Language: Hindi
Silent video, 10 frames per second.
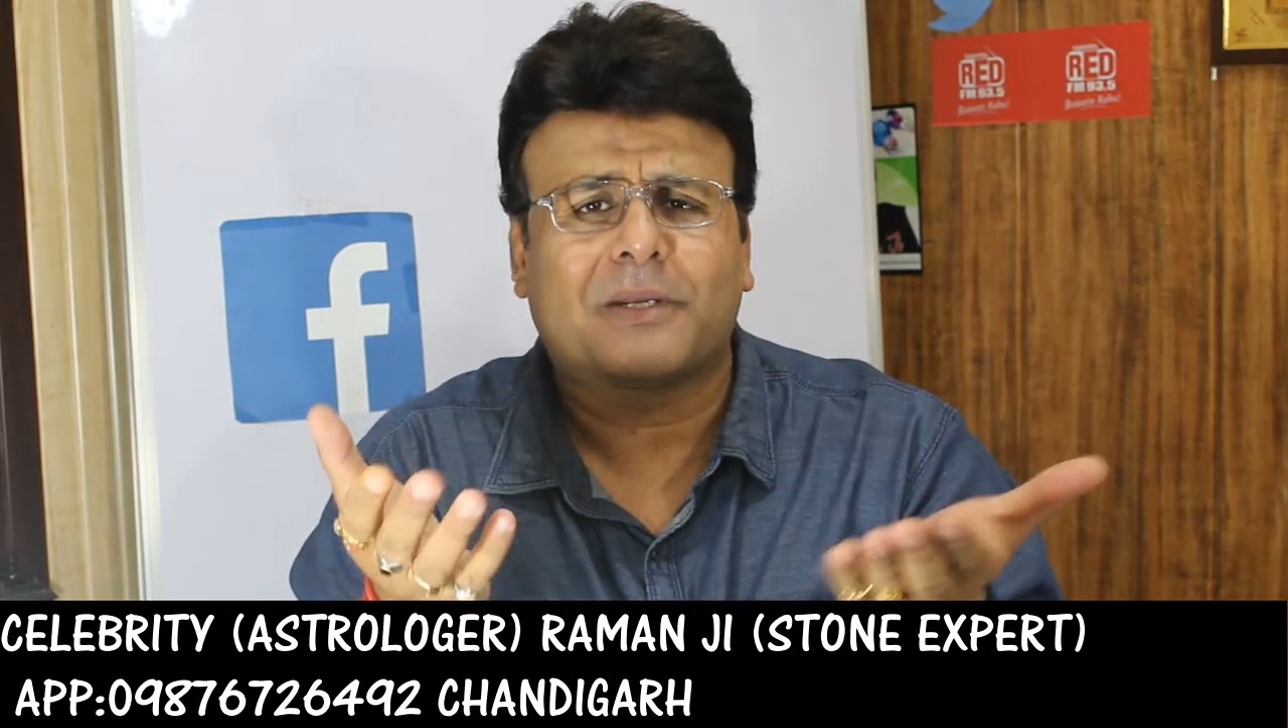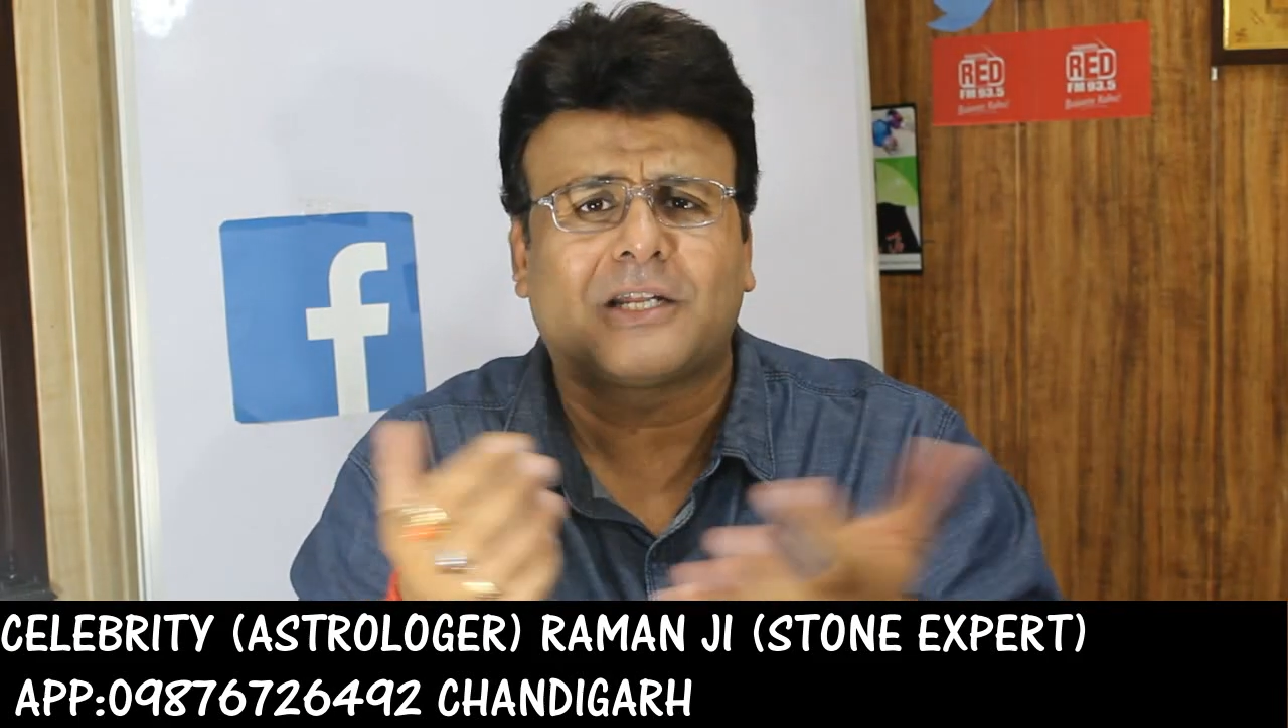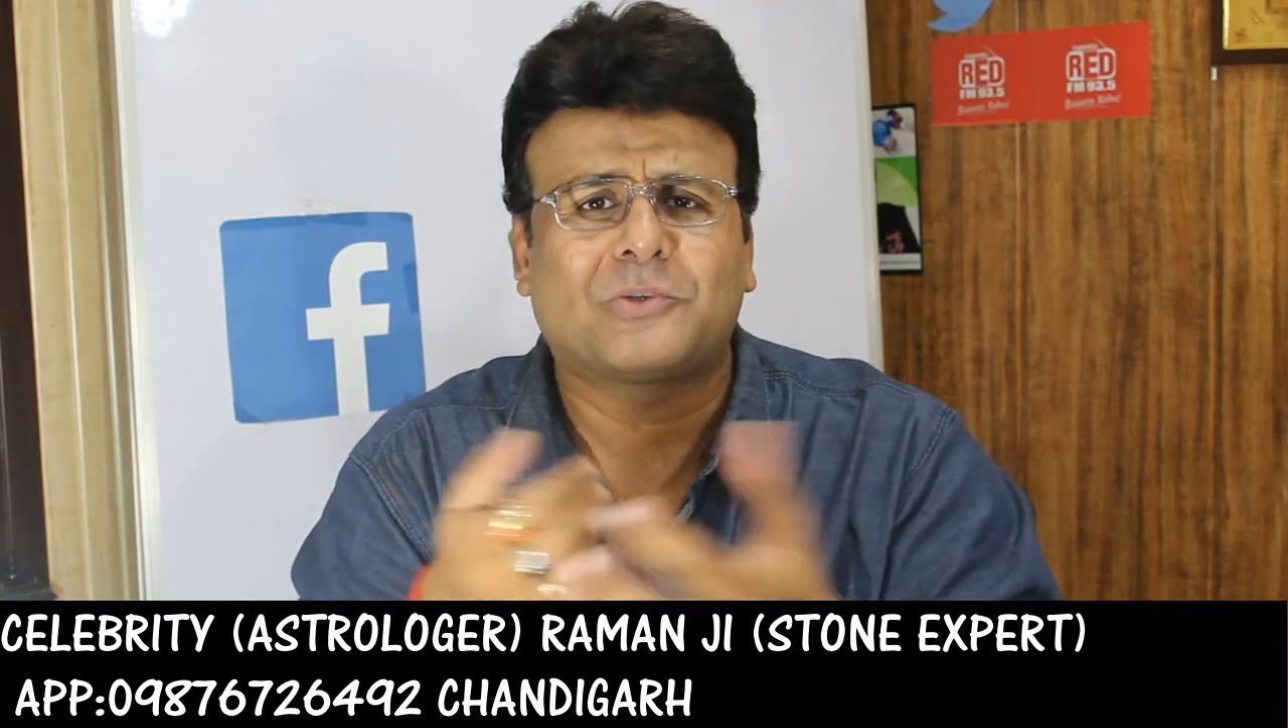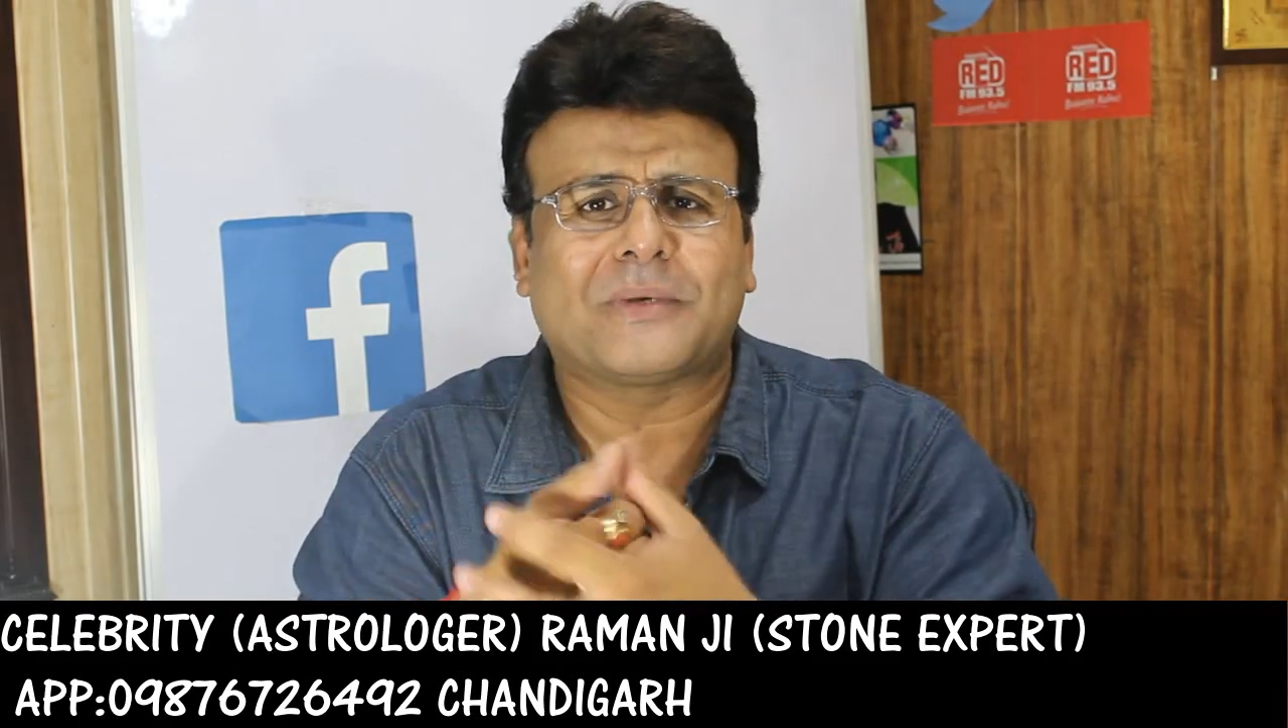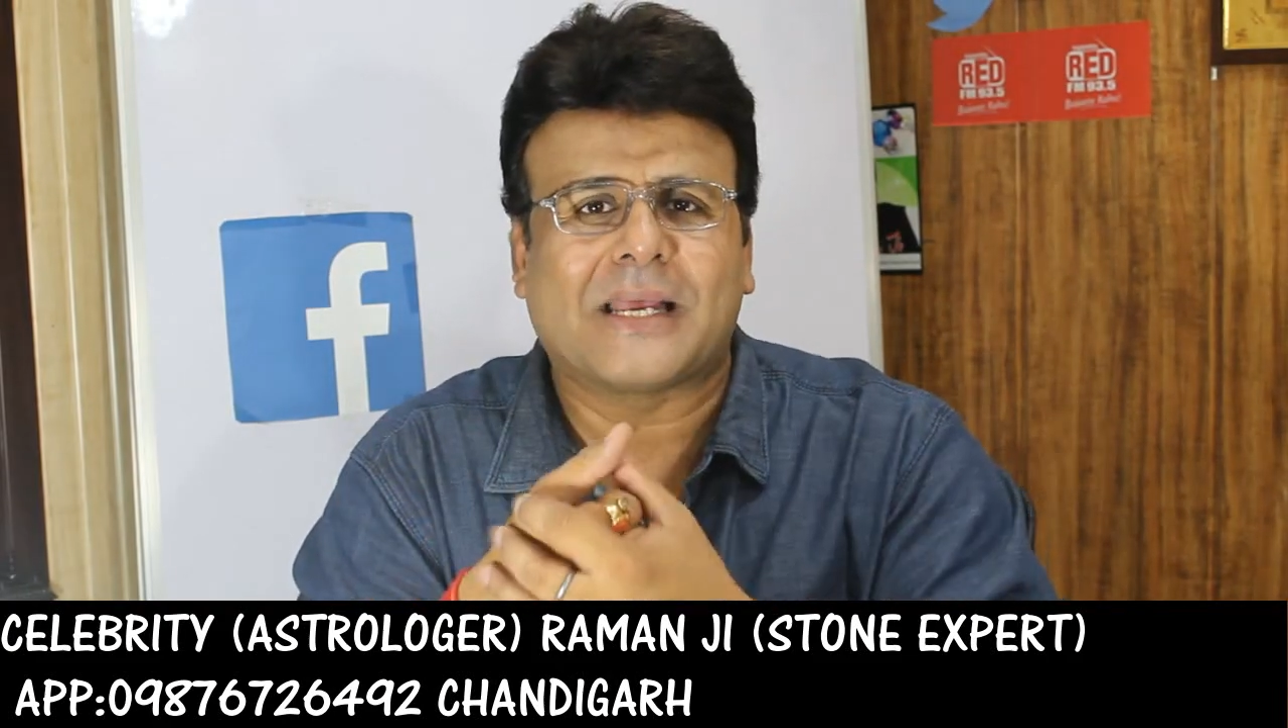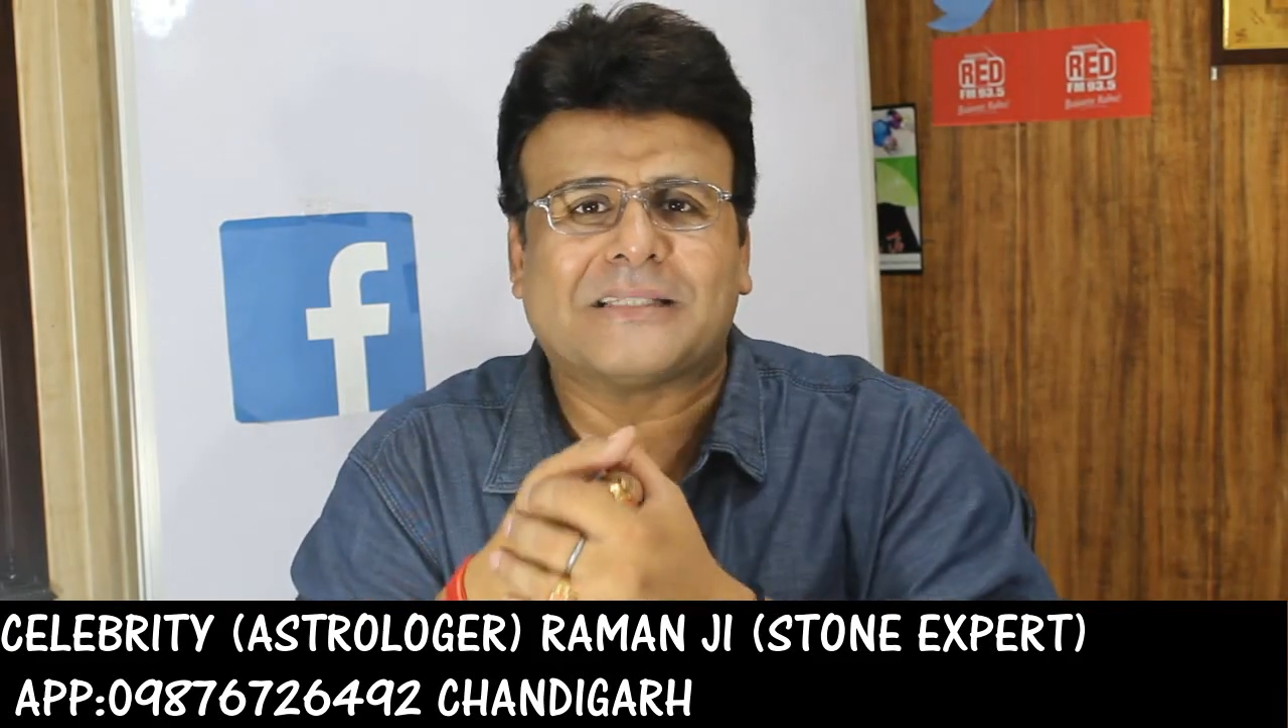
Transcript: पन्ना तो एक